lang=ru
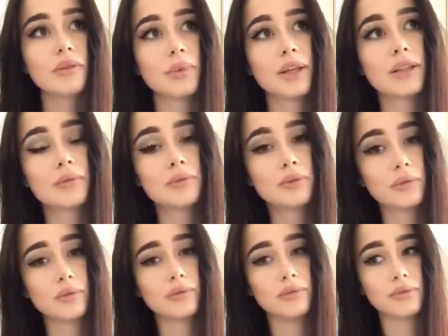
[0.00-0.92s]

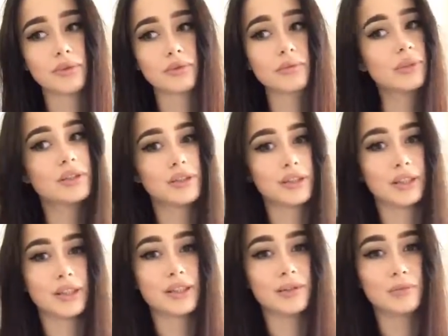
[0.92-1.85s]
Поэтому смысл,
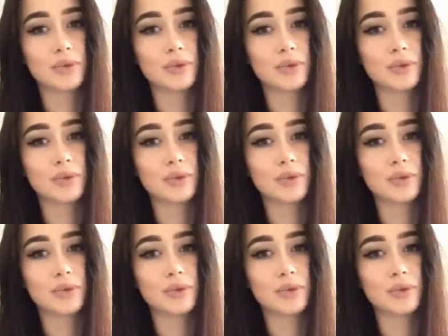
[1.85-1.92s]
если